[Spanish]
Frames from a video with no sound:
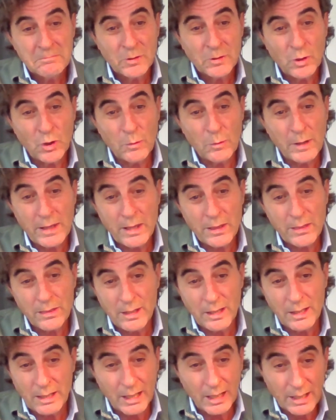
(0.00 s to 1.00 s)
no va a
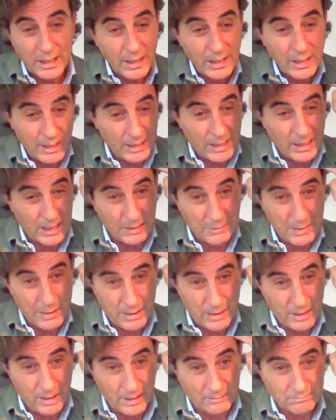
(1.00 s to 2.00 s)
decir aquí en la
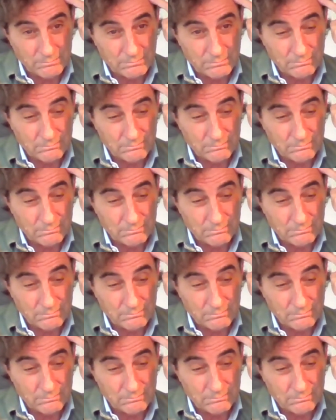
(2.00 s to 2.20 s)
cabeza,